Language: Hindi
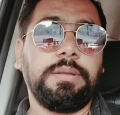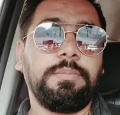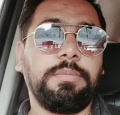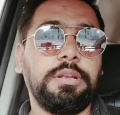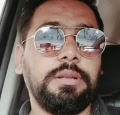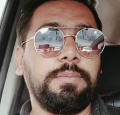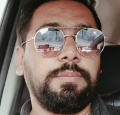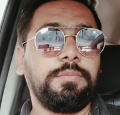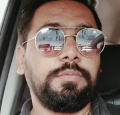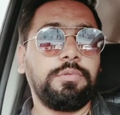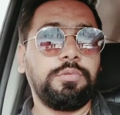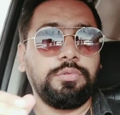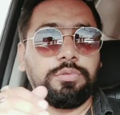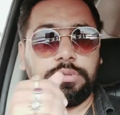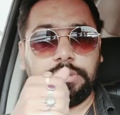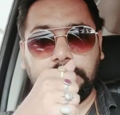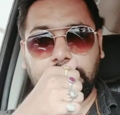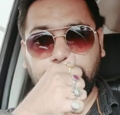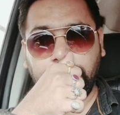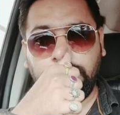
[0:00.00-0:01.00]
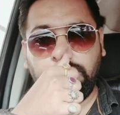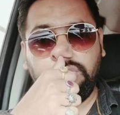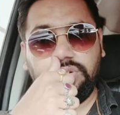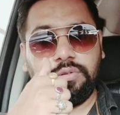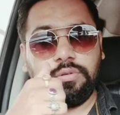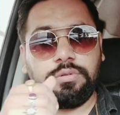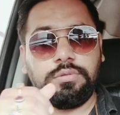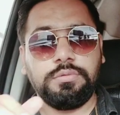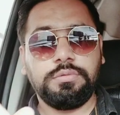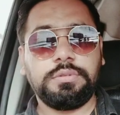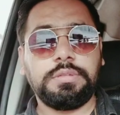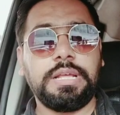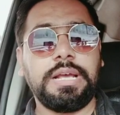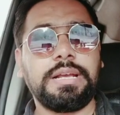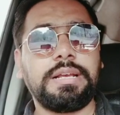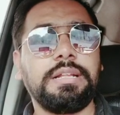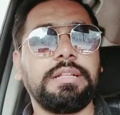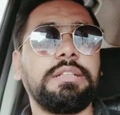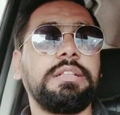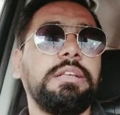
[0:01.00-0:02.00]
मतलब उतना वो
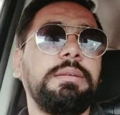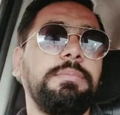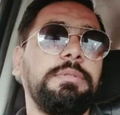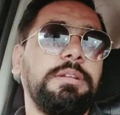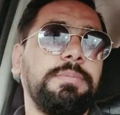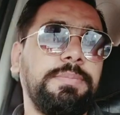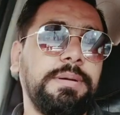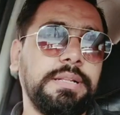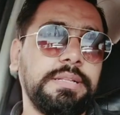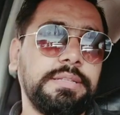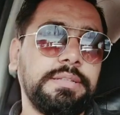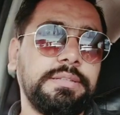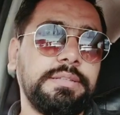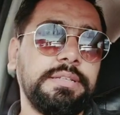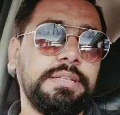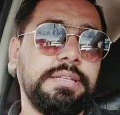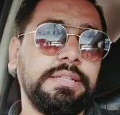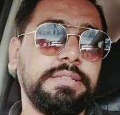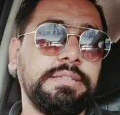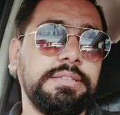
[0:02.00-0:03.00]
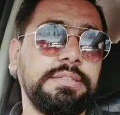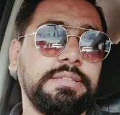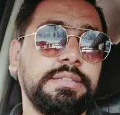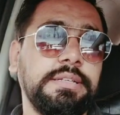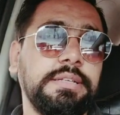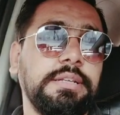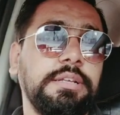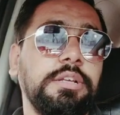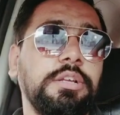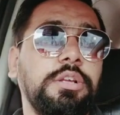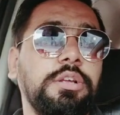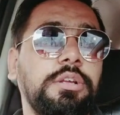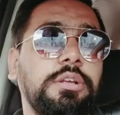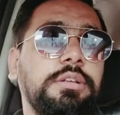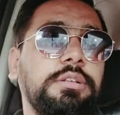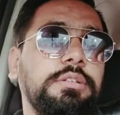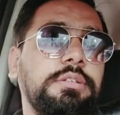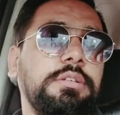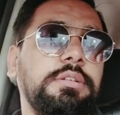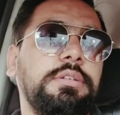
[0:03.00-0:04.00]
ताकत नहीं मिल पाती जी से
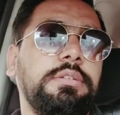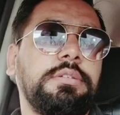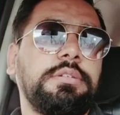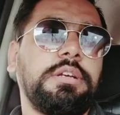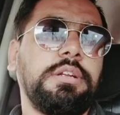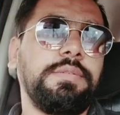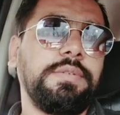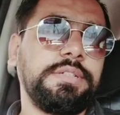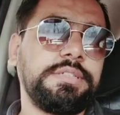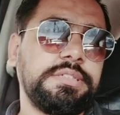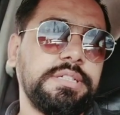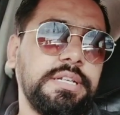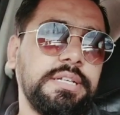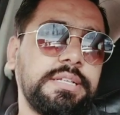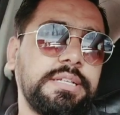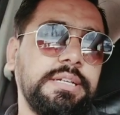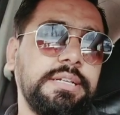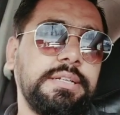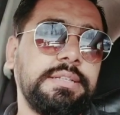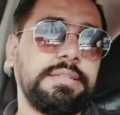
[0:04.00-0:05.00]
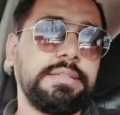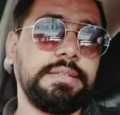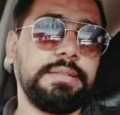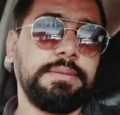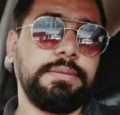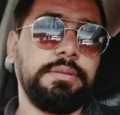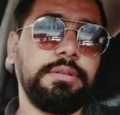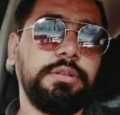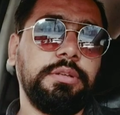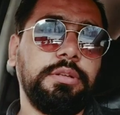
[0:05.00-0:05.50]
कन्वेंशनल किट से